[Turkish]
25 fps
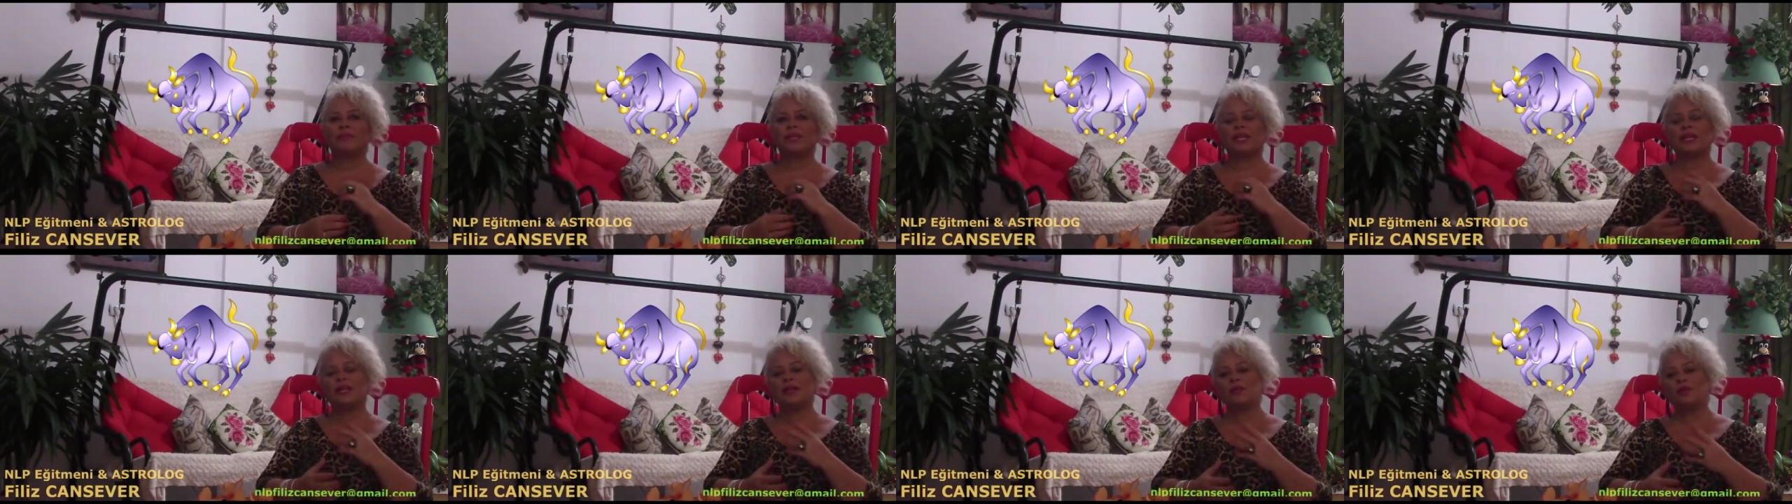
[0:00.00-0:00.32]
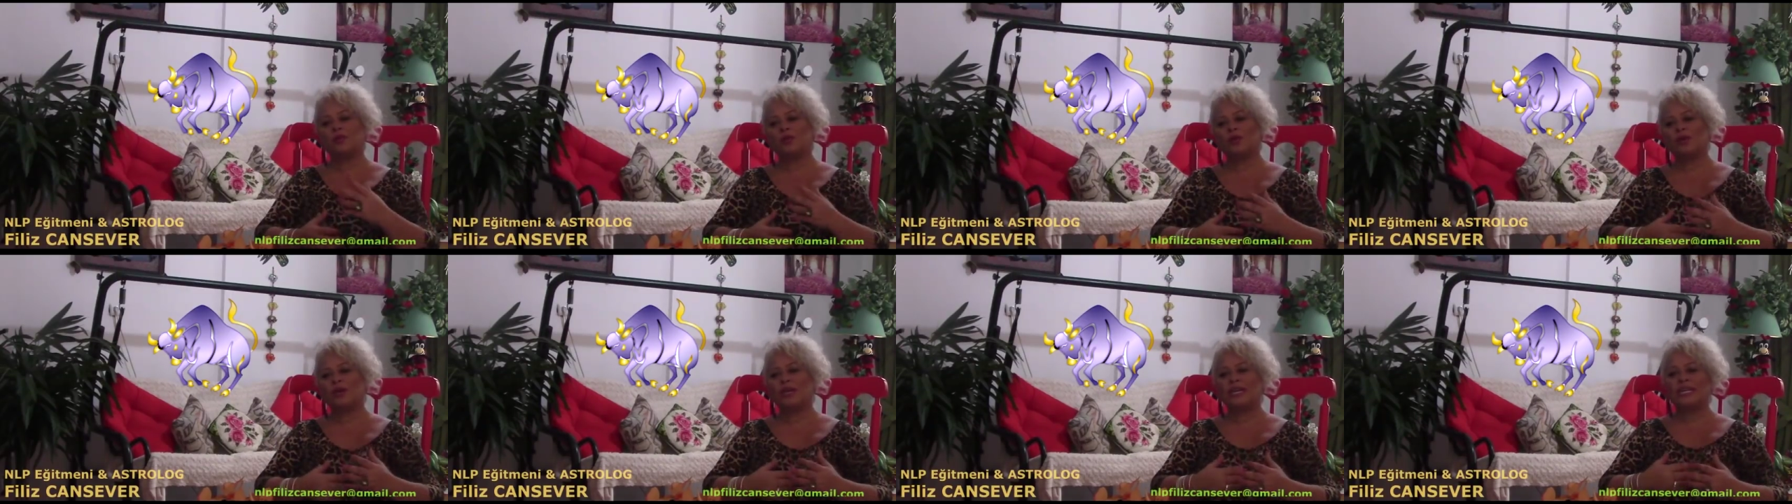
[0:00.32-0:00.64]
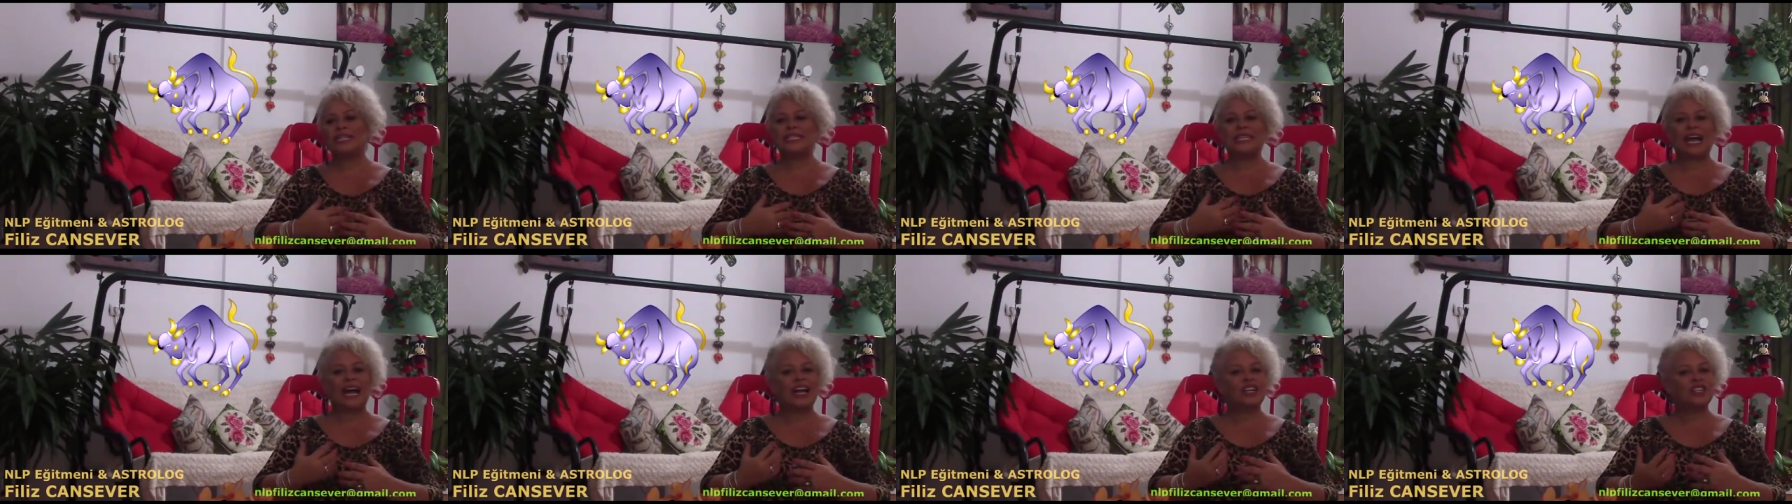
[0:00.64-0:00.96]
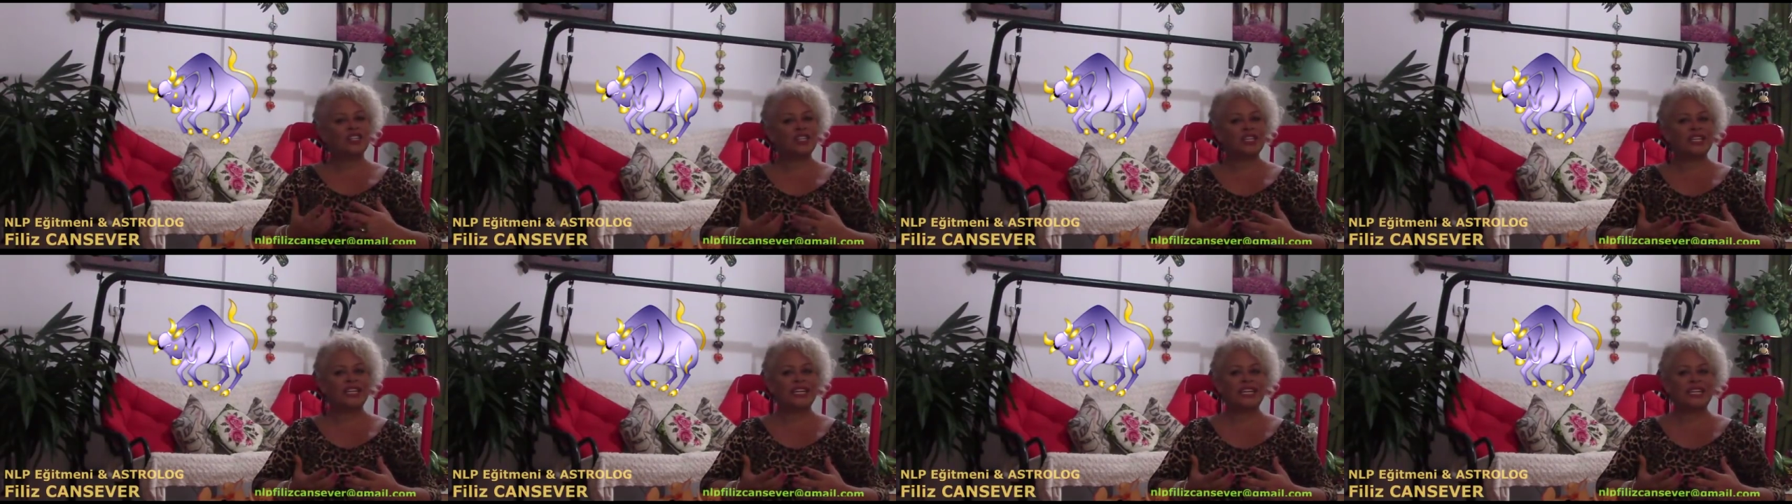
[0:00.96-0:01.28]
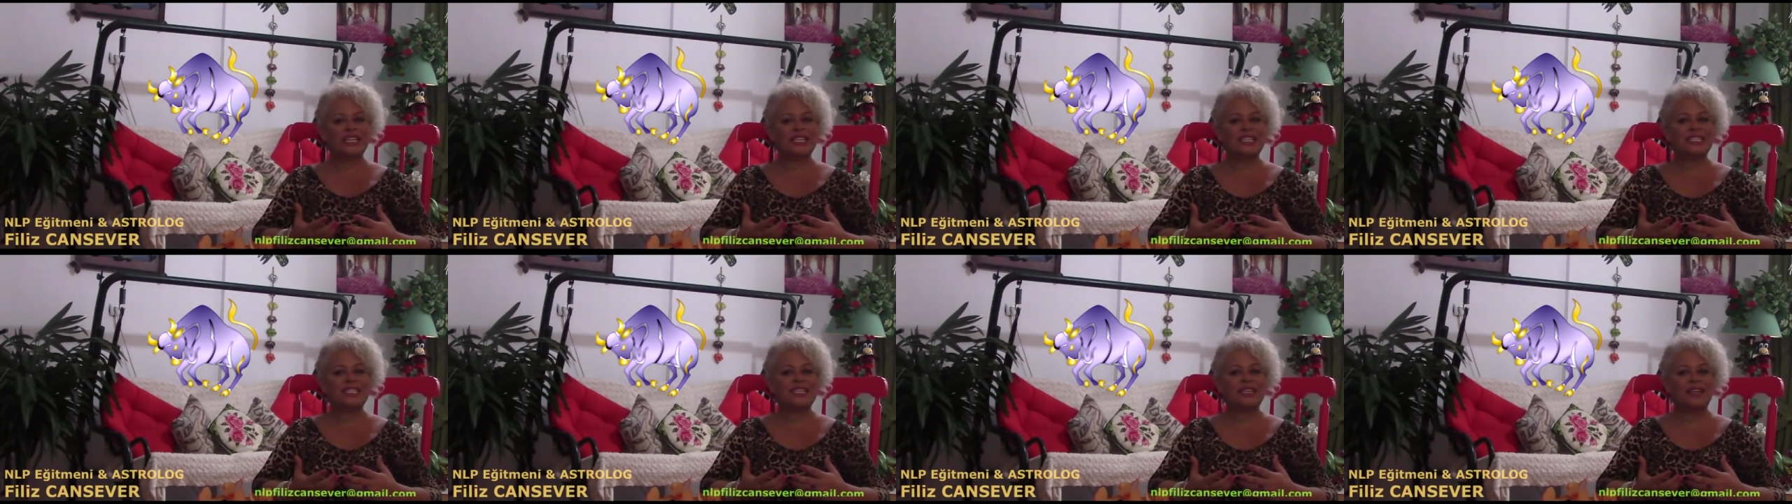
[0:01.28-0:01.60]
hani bu
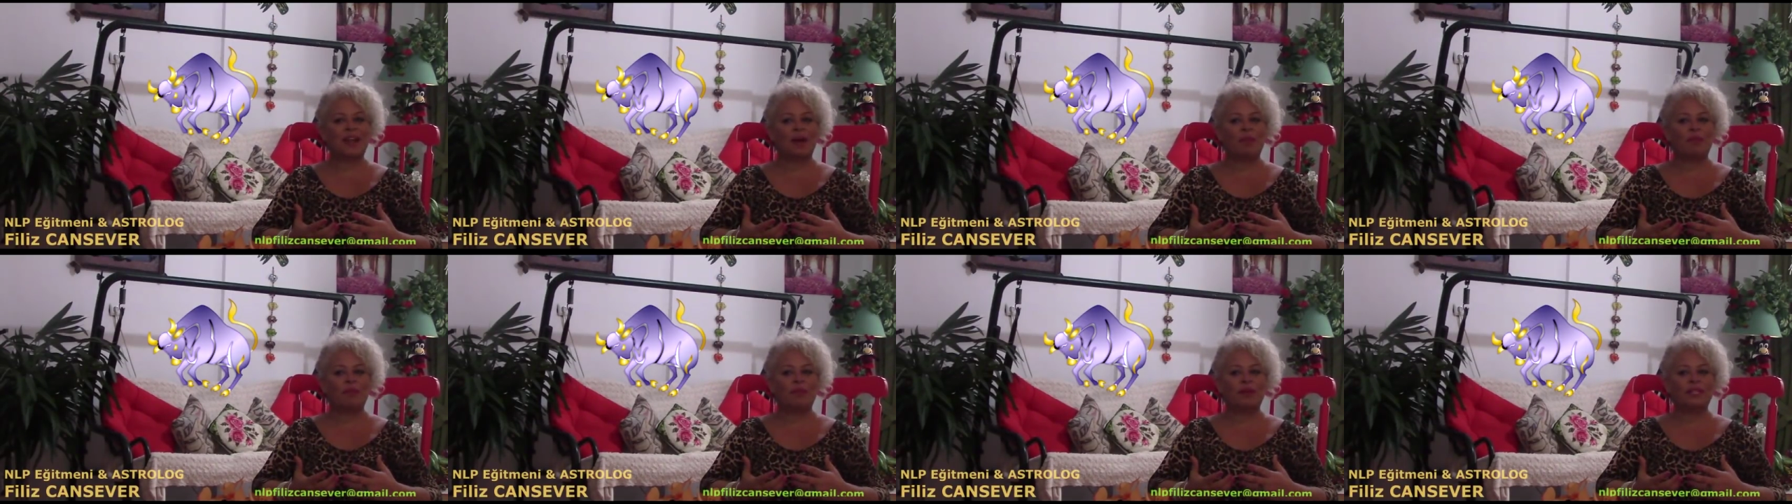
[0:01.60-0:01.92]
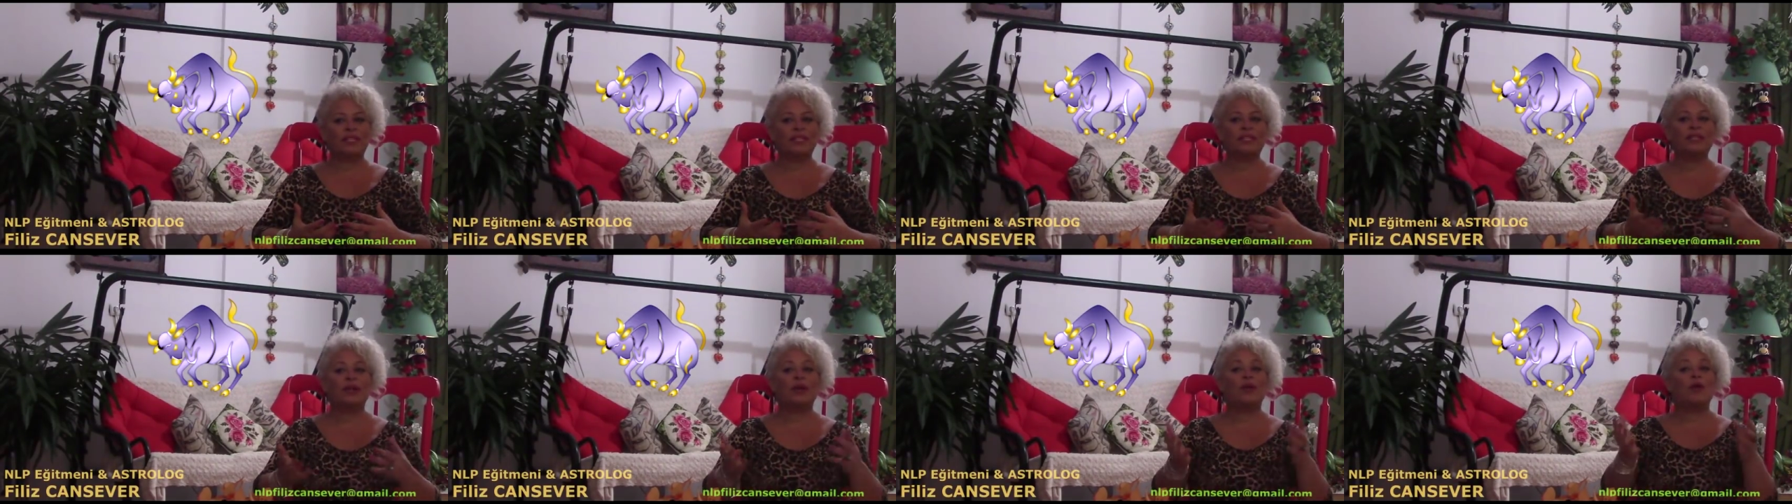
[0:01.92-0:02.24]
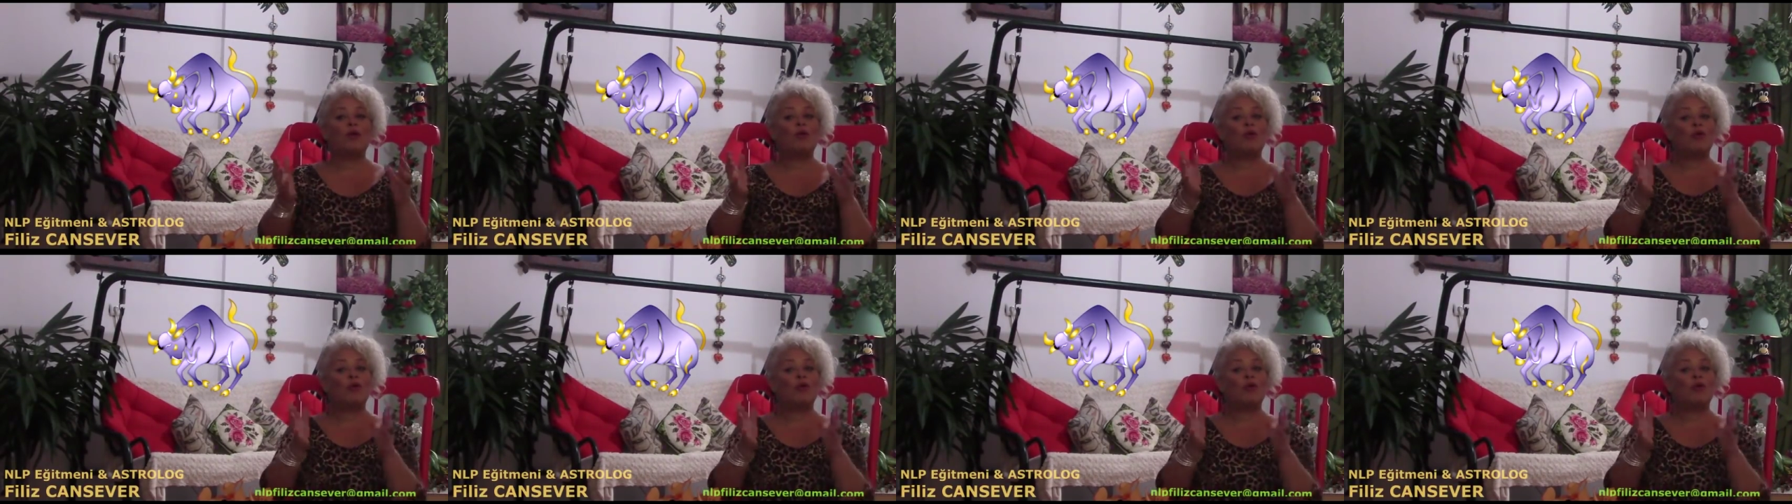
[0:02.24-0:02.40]
tercihlerinizi yapmanın